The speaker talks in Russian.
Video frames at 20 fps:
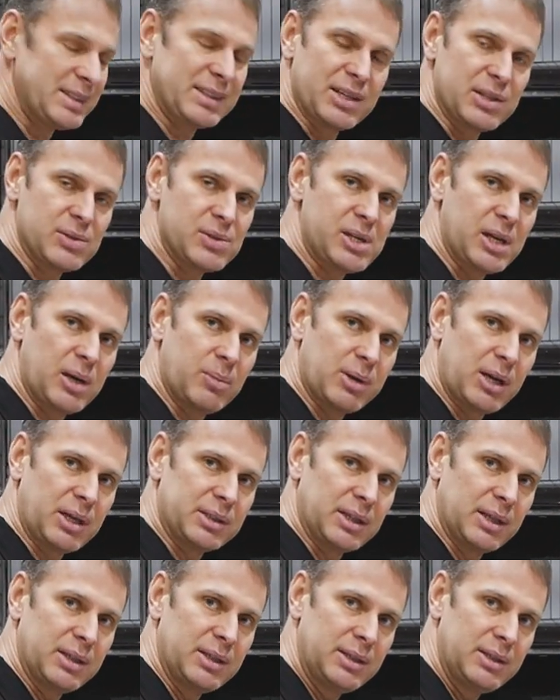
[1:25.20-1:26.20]
открылся
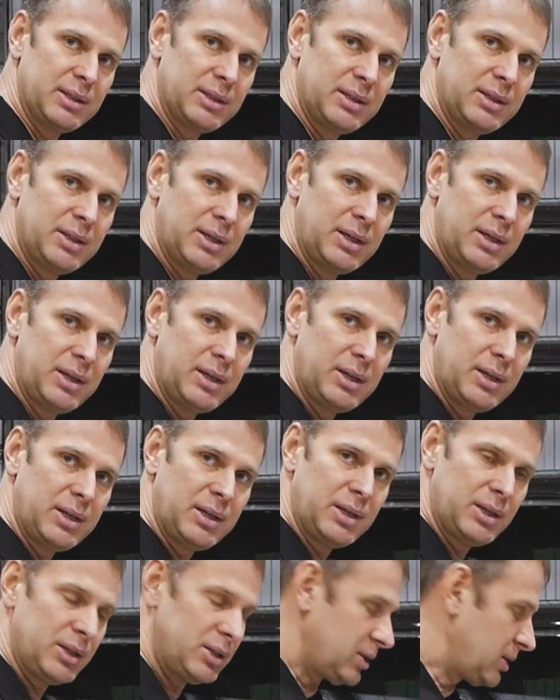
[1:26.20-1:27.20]
обратно.
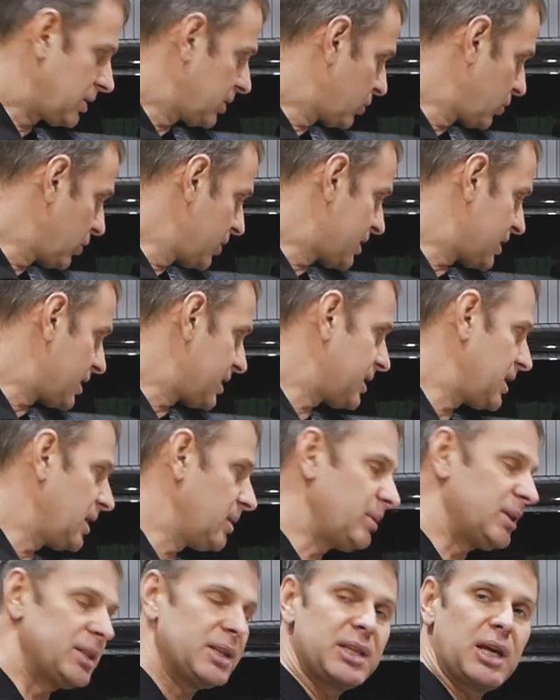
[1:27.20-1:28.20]
То есть
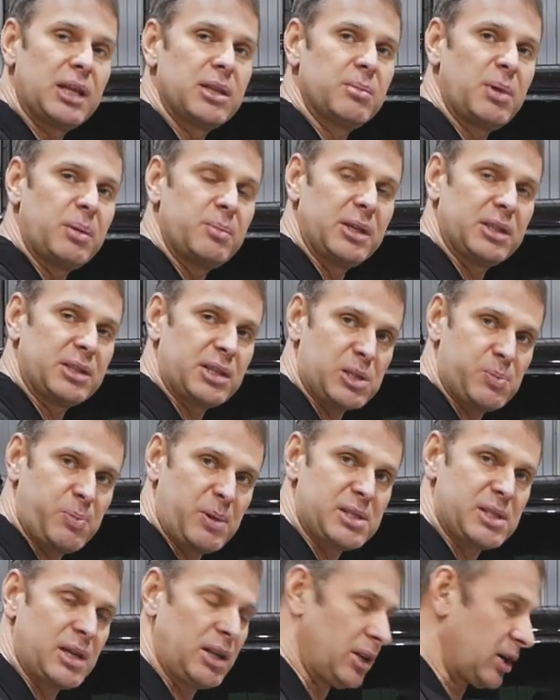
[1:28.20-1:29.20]
система на данный момент
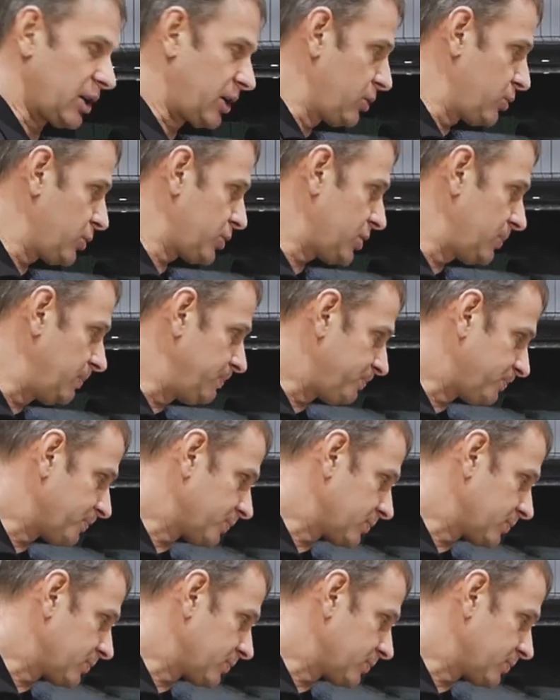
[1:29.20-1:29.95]
распознала ключ